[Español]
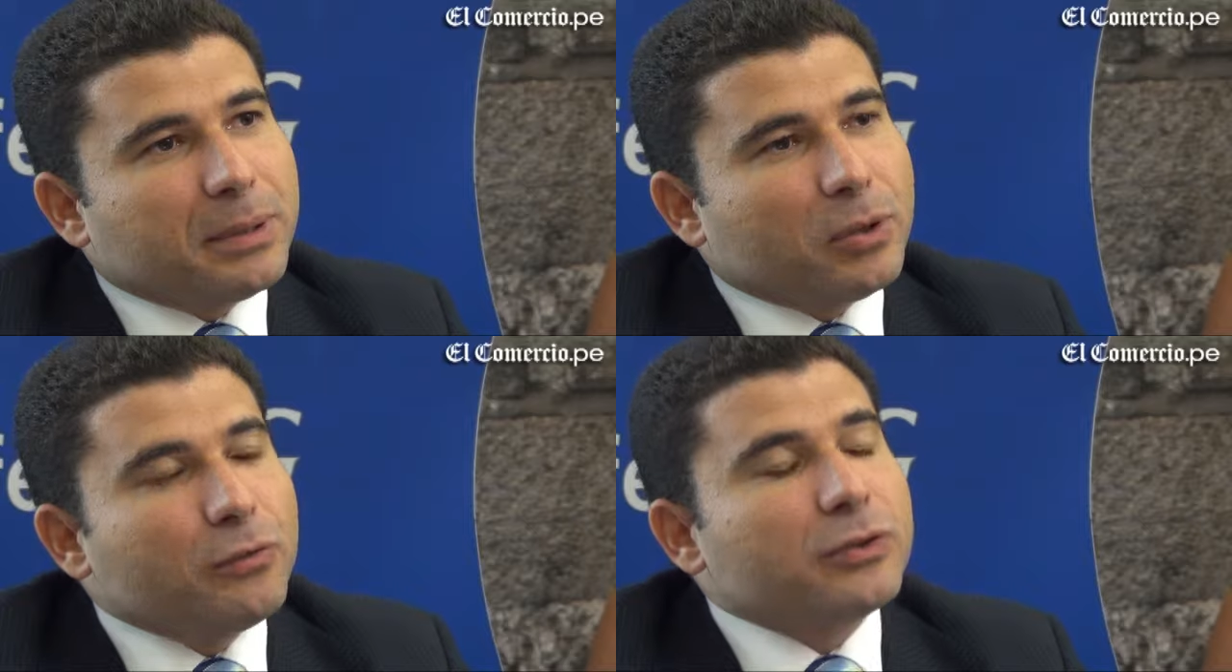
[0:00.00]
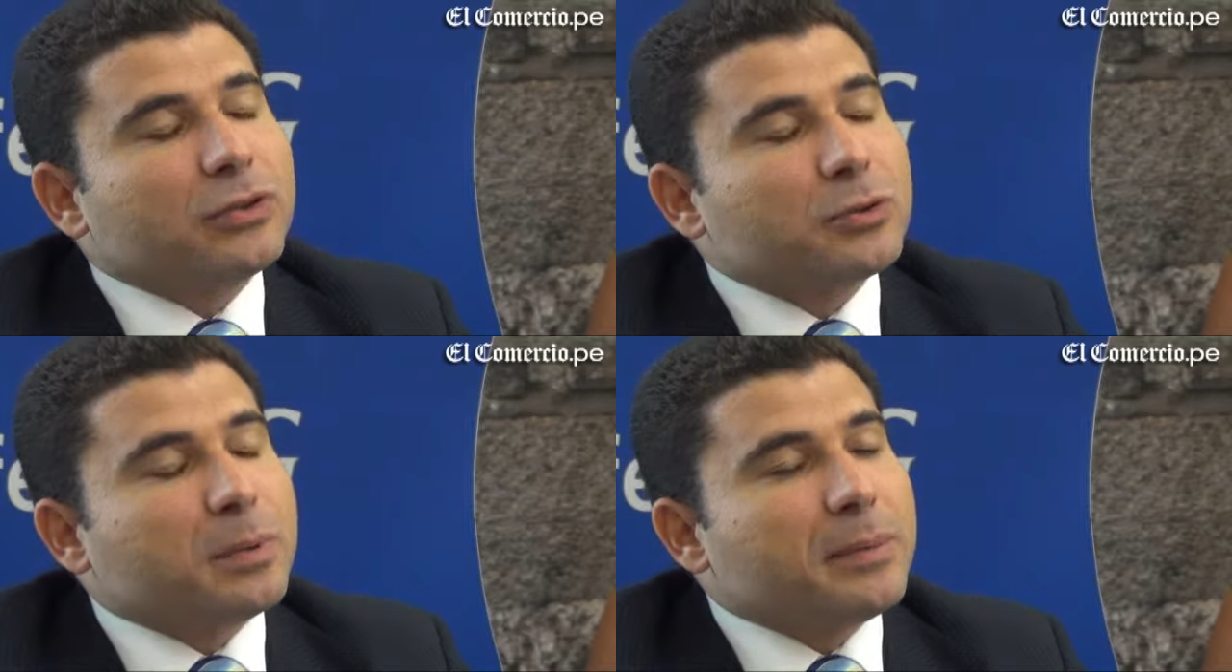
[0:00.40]
Perú
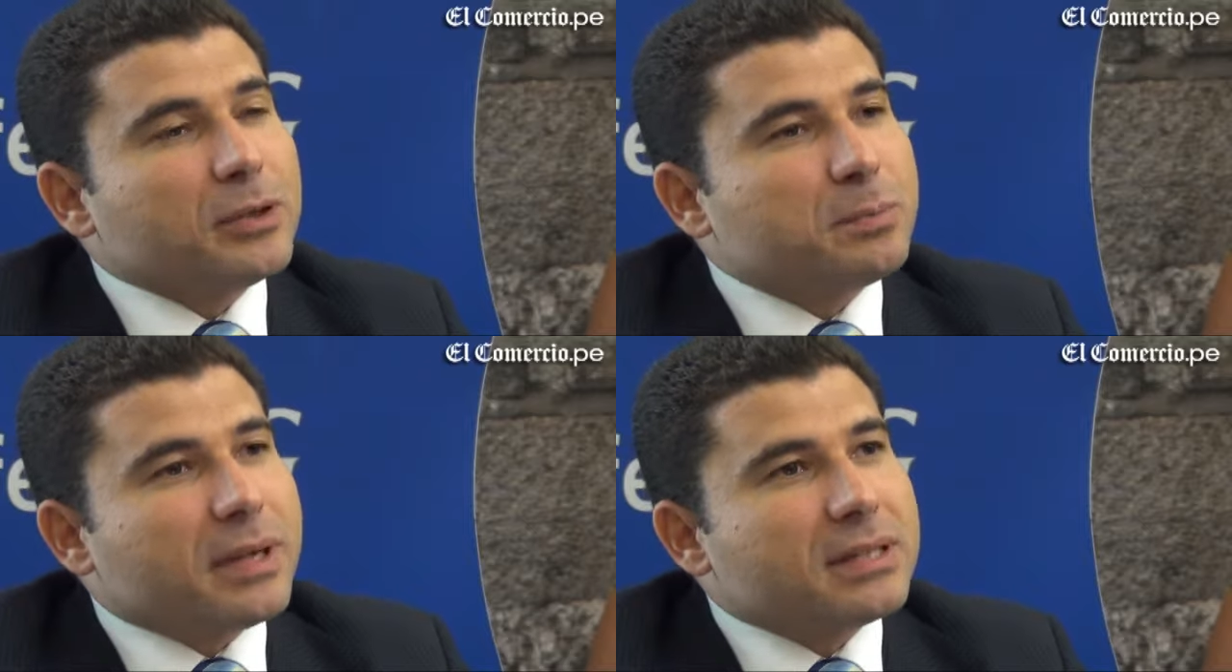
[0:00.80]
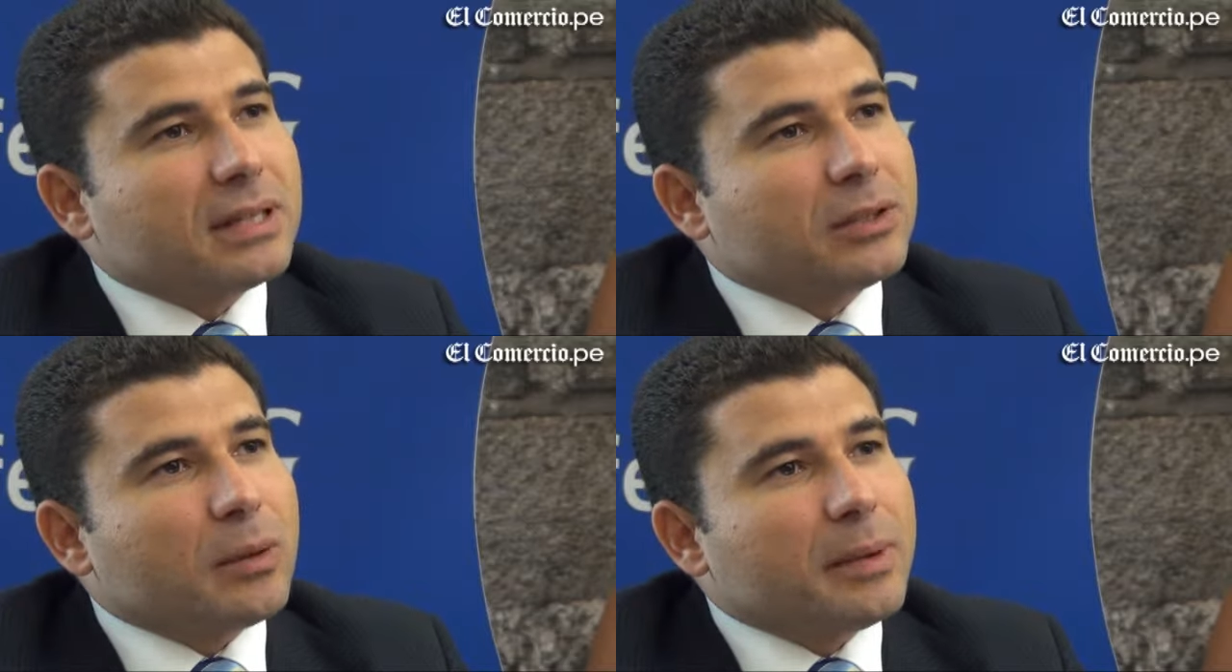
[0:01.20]
fue uno de los primeros
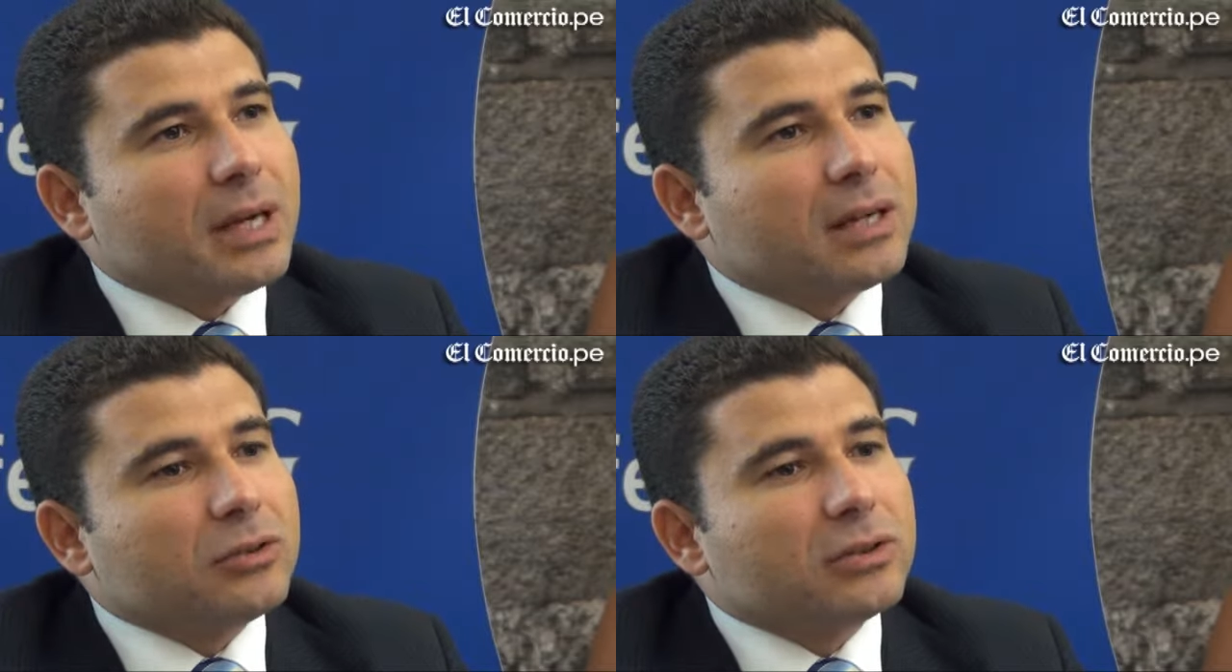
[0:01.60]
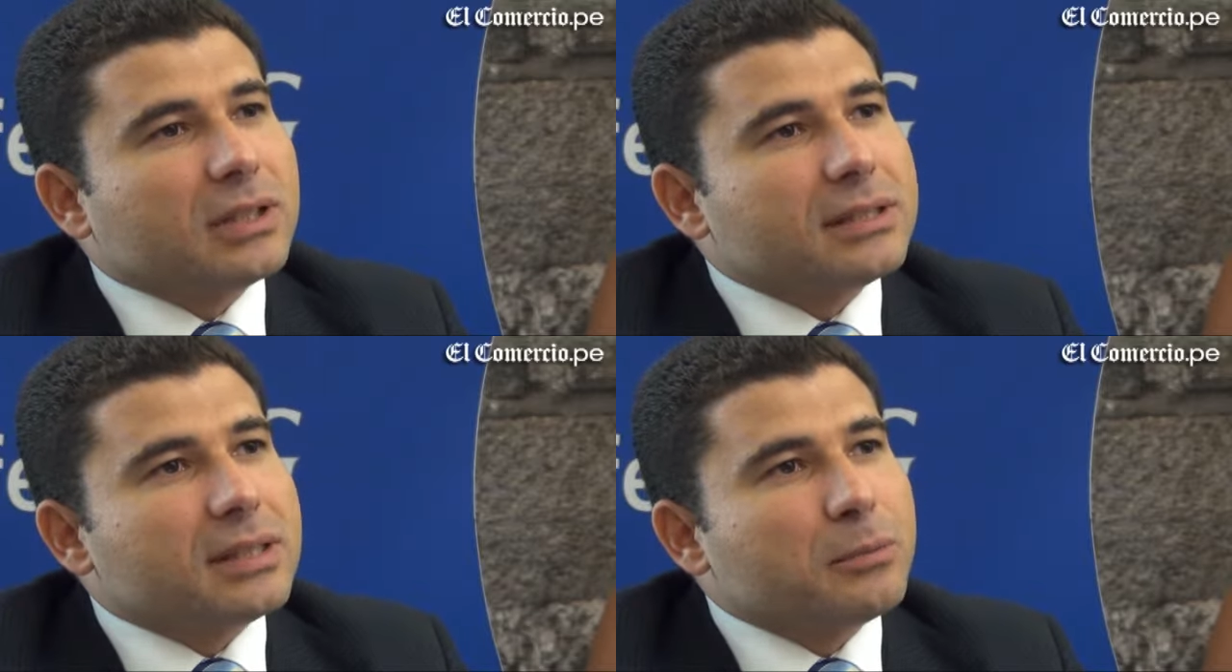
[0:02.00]
países de Latinoamérica
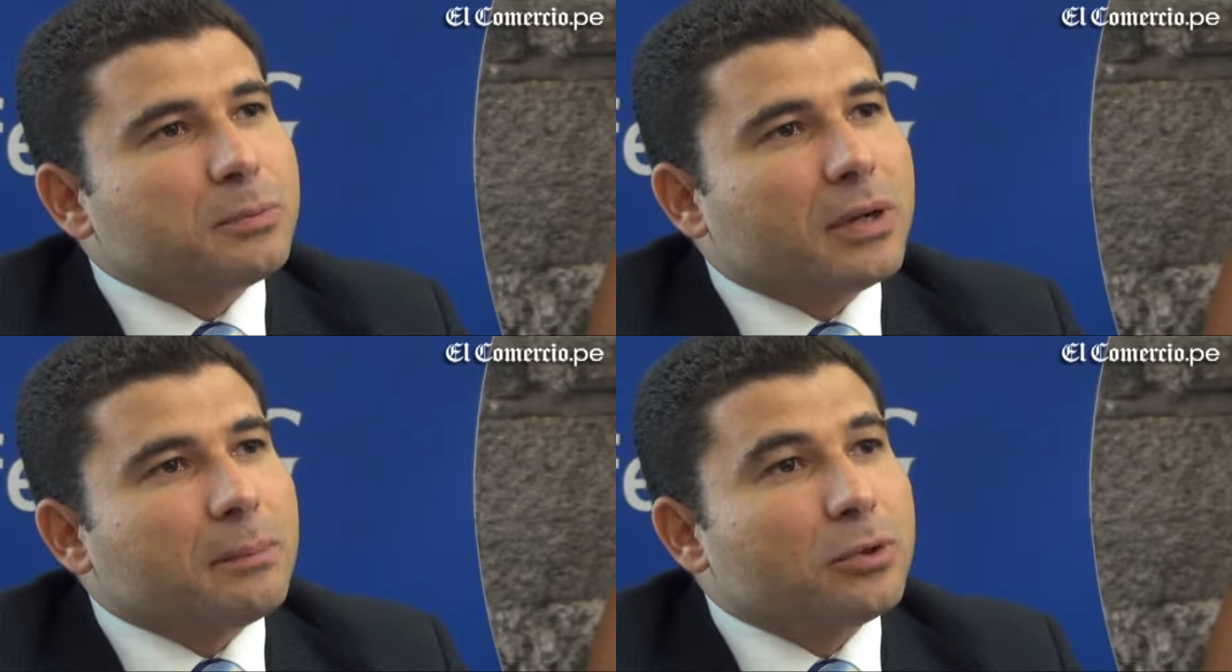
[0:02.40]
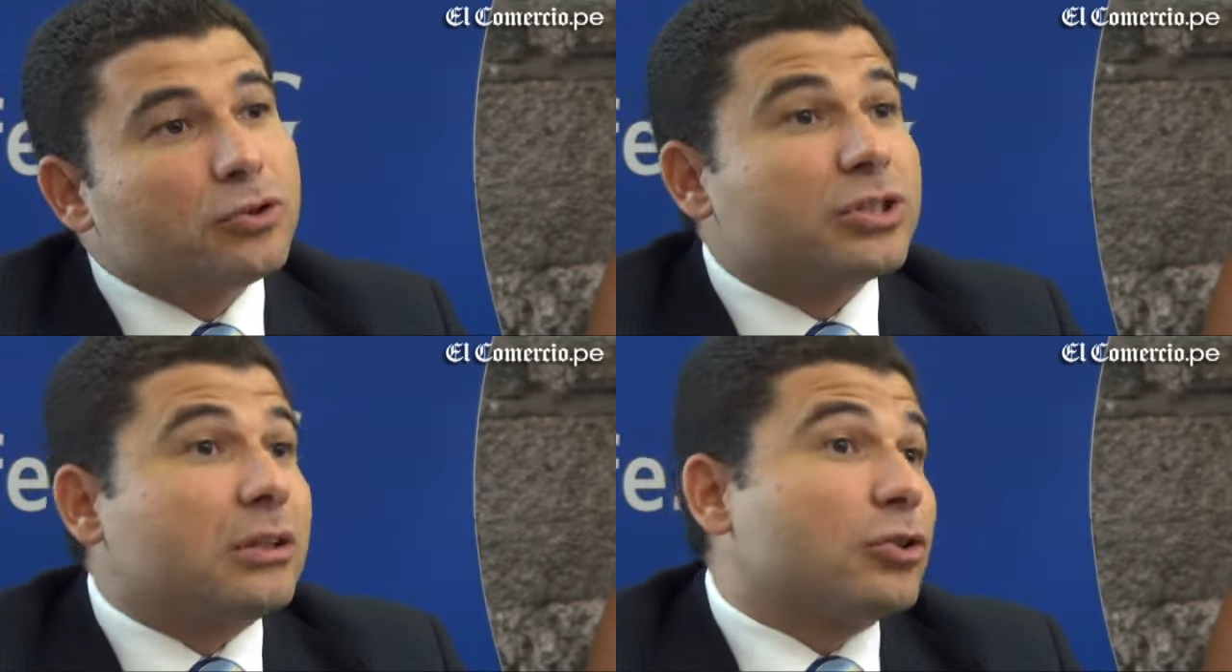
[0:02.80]
donde lanzamos, por
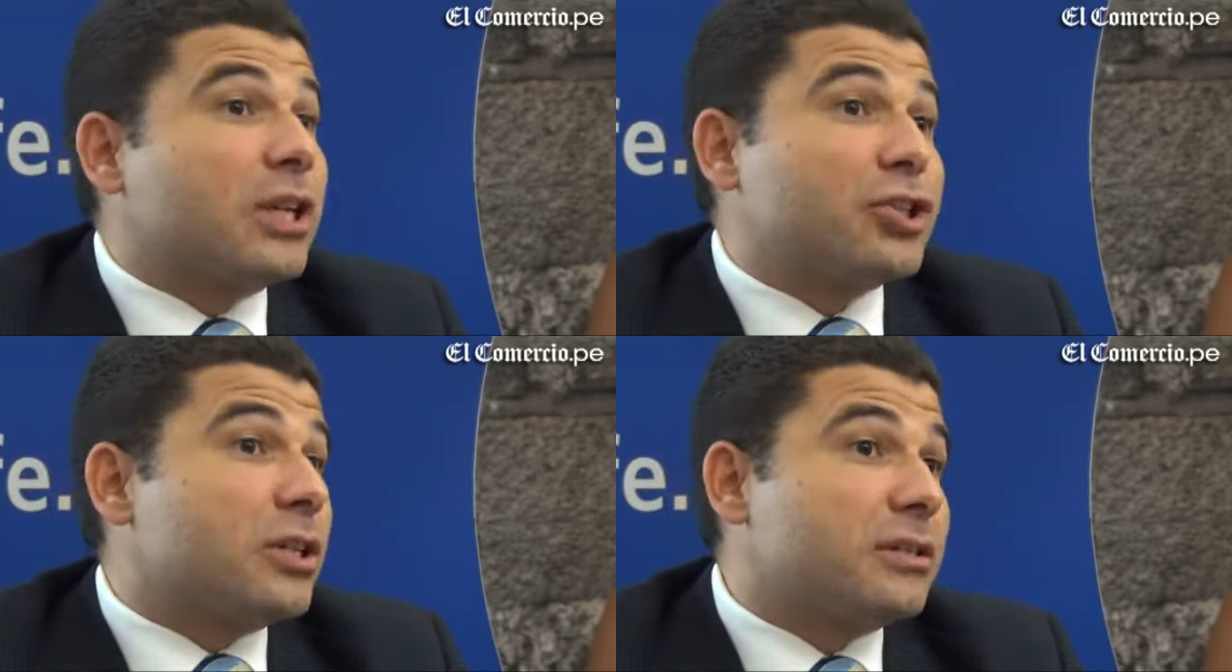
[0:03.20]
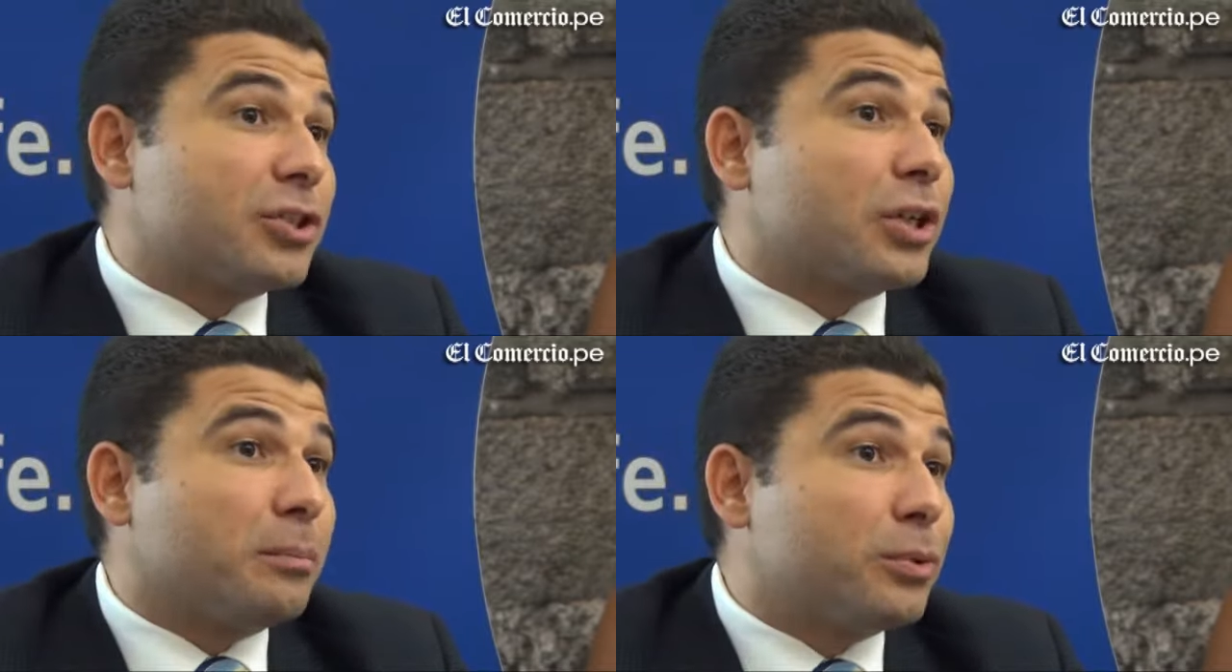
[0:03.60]
ejemplo, los,
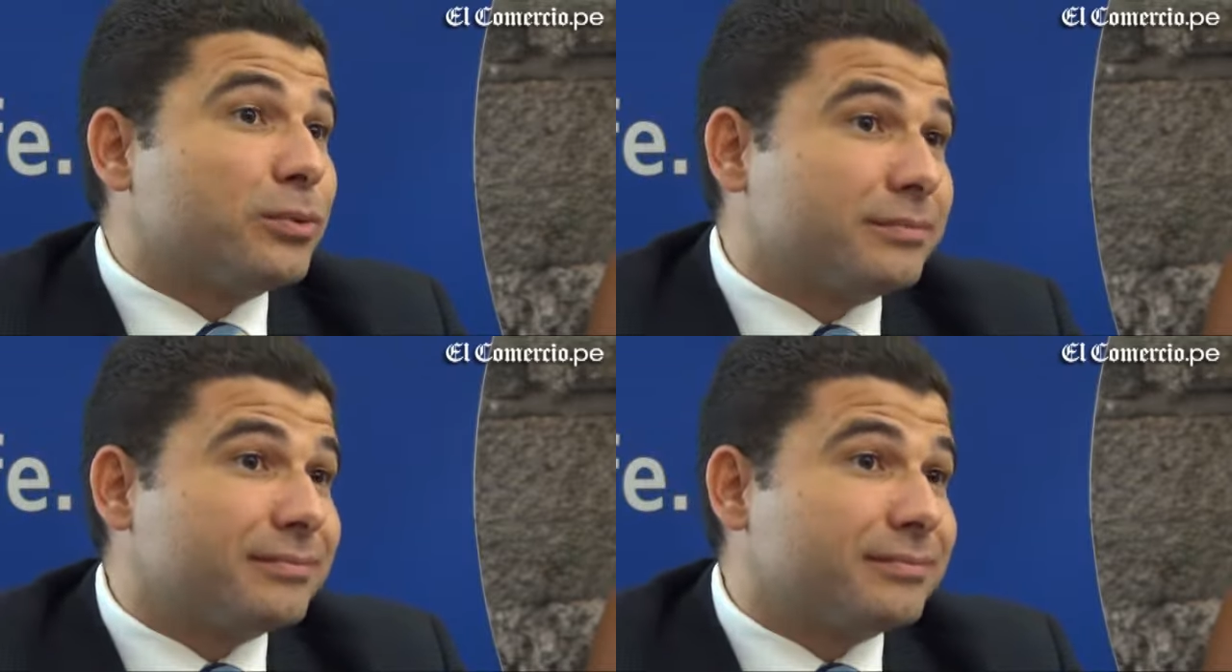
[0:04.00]
sachets de shampoo.